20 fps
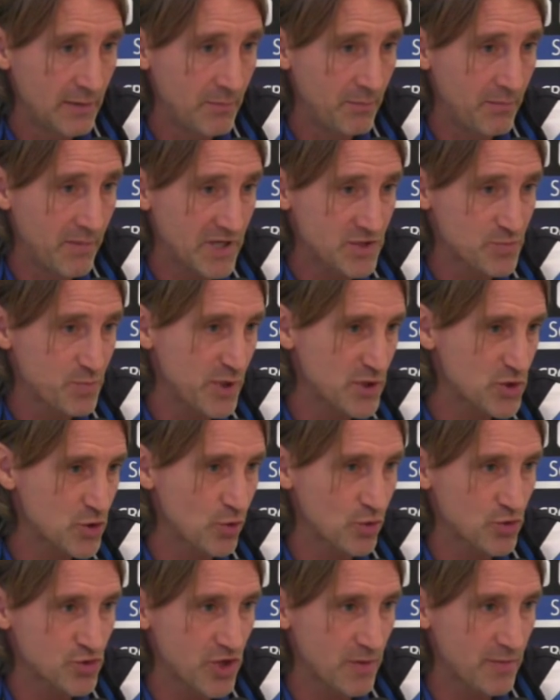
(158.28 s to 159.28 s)
ma
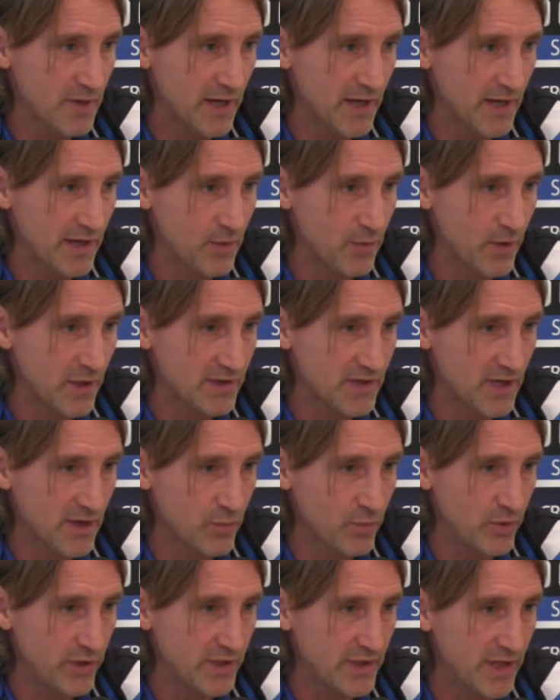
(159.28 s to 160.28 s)
spesso non c'è magari quella
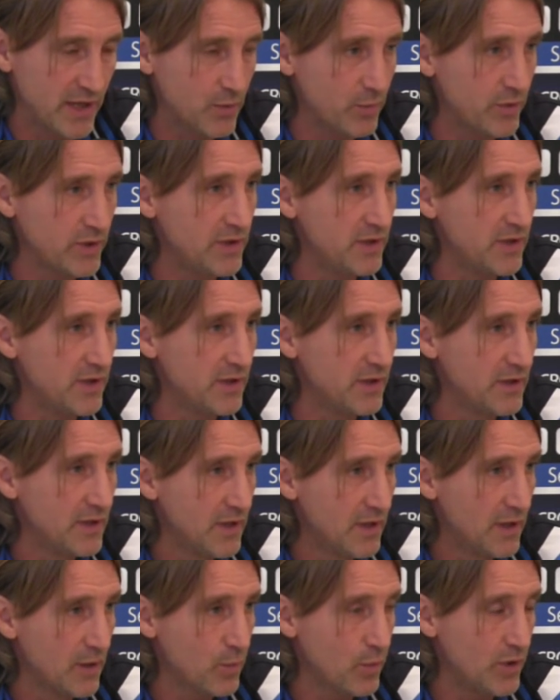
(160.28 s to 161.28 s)
tranquillità e quindi
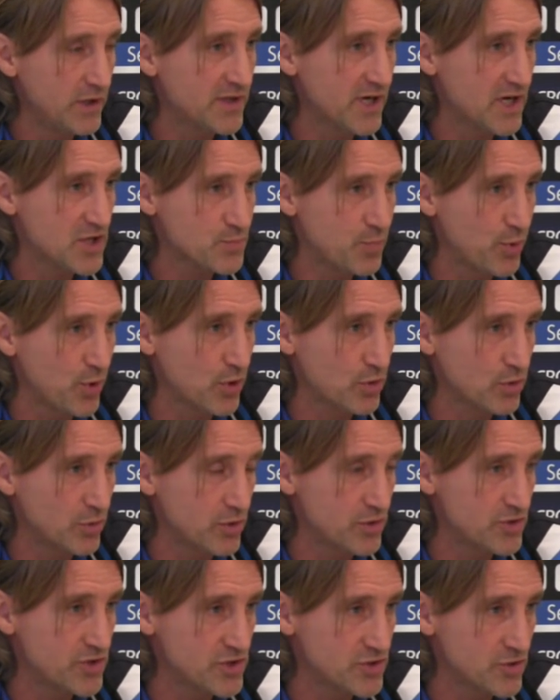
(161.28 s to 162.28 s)
quel trasporto
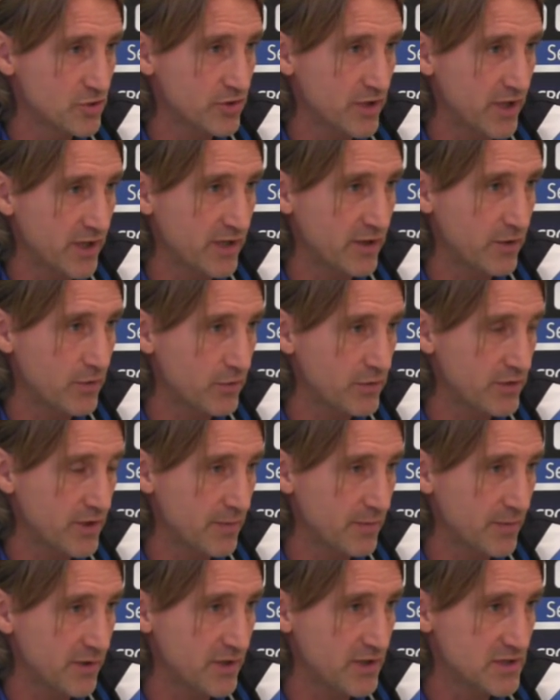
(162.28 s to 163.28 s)
nel gesto tecnico in
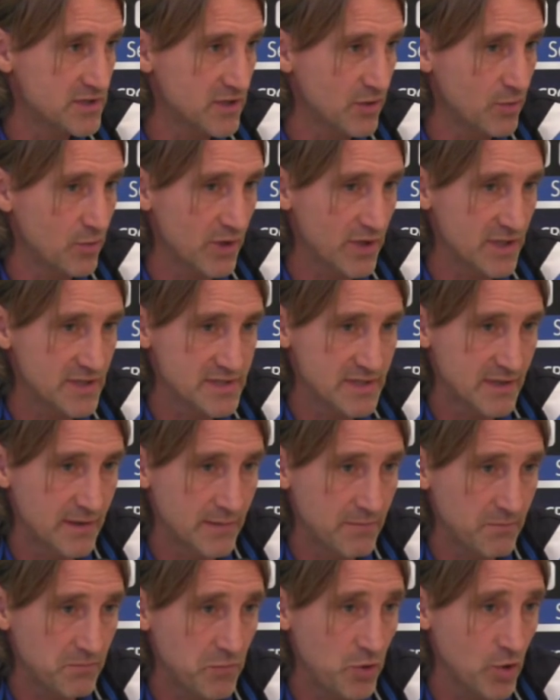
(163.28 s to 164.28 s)
termini di sicurezza.
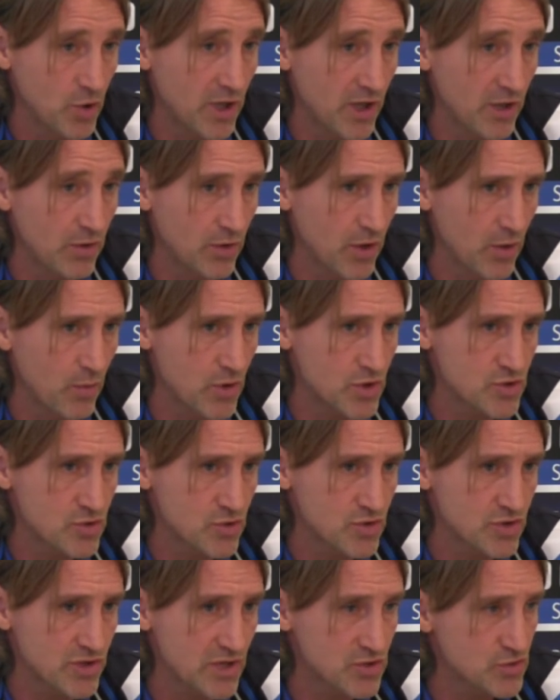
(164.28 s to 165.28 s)
Io credo che
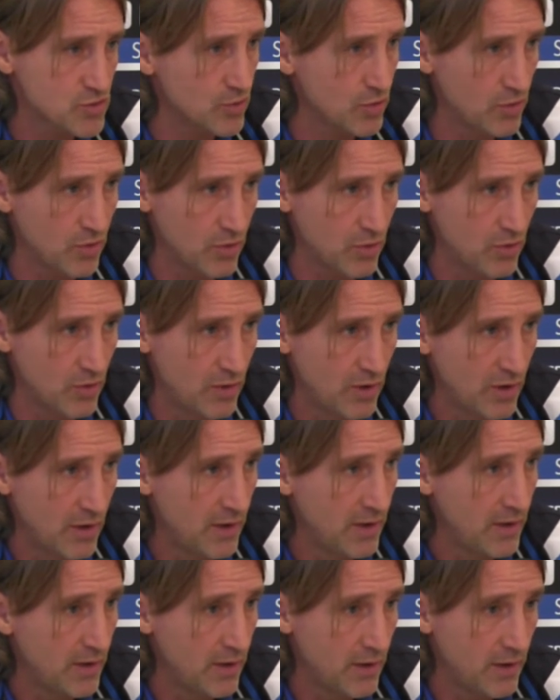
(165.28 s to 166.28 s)
questo sia solo
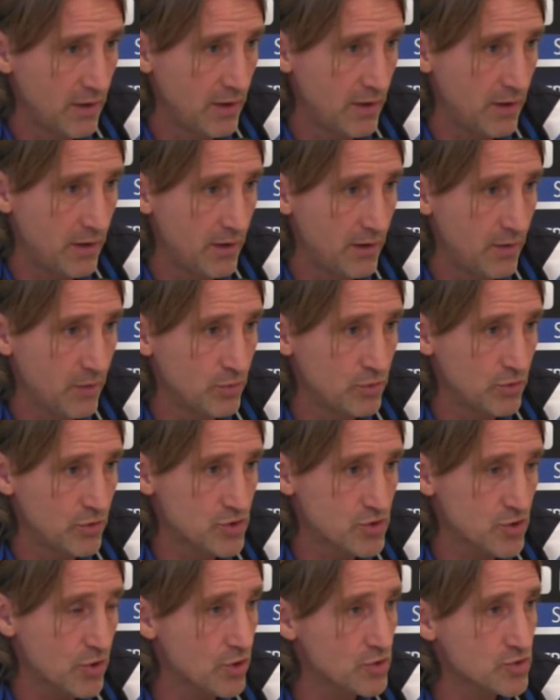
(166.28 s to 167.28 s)
eh, un
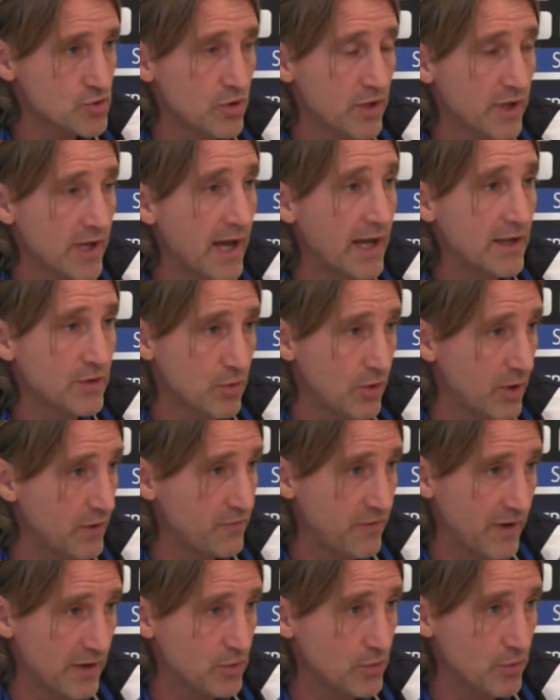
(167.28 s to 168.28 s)
discorso legato al
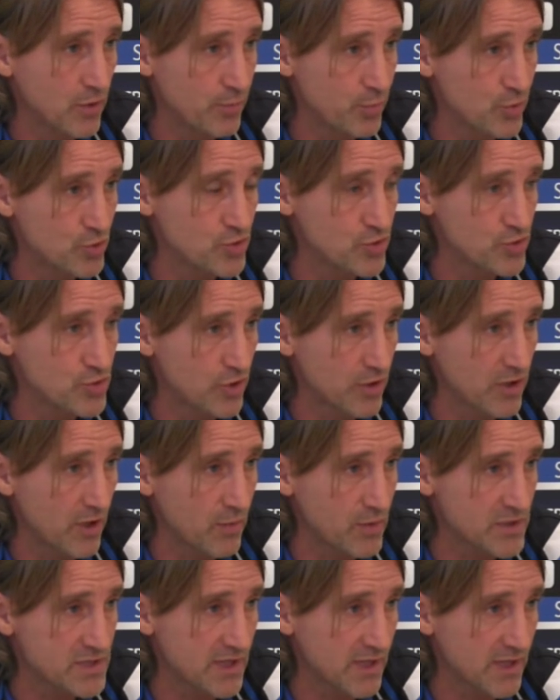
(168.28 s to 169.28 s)
fatto che più si gioca
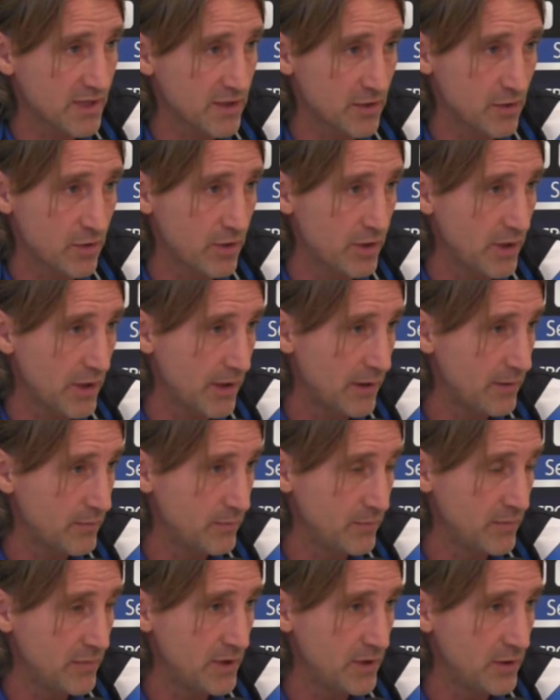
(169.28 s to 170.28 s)
in questa categoria,
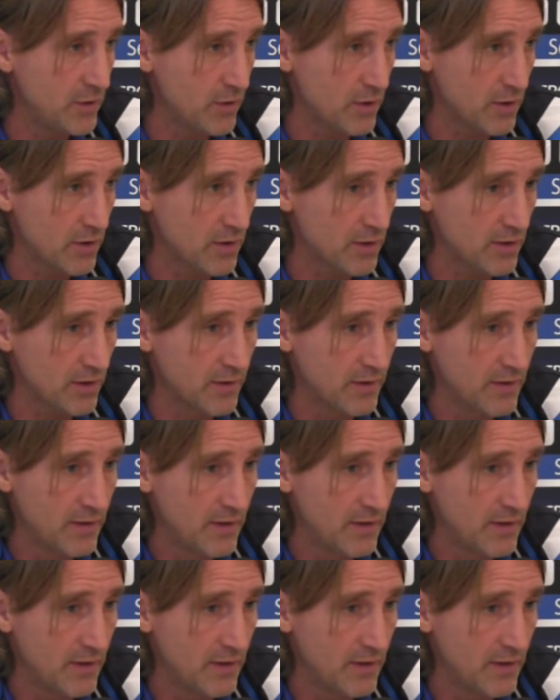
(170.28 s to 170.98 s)
miglior,